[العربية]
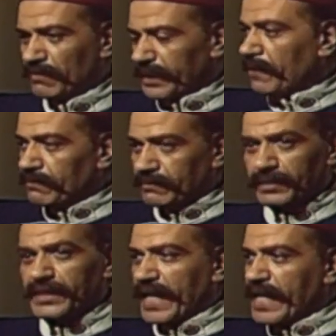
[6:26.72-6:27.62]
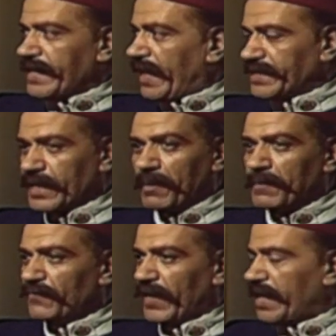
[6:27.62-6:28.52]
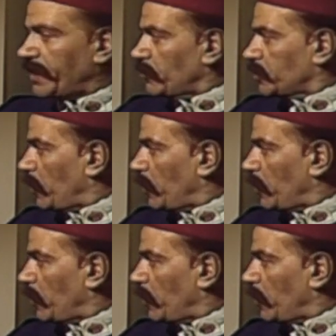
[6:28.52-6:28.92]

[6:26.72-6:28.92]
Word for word: مدام بتسألني عن سبب انفعالاتي